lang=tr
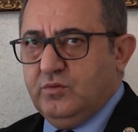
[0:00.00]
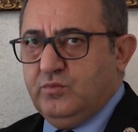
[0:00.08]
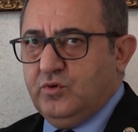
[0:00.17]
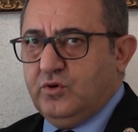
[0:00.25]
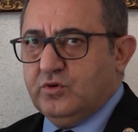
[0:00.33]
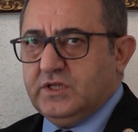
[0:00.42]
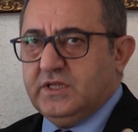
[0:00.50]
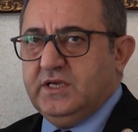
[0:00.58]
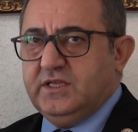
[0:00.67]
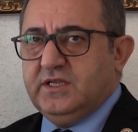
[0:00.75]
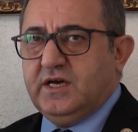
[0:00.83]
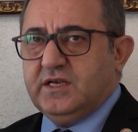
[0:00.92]
Bu konuda da
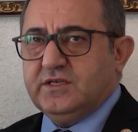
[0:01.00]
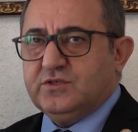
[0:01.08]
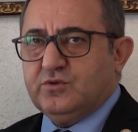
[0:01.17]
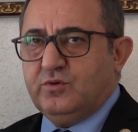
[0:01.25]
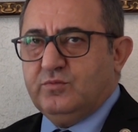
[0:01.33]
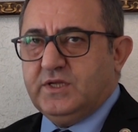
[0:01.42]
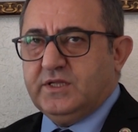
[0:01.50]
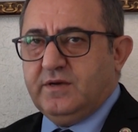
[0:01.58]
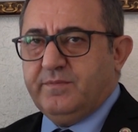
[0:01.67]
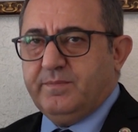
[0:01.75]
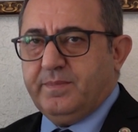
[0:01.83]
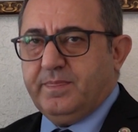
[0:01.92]
iddialıyız tohumda da.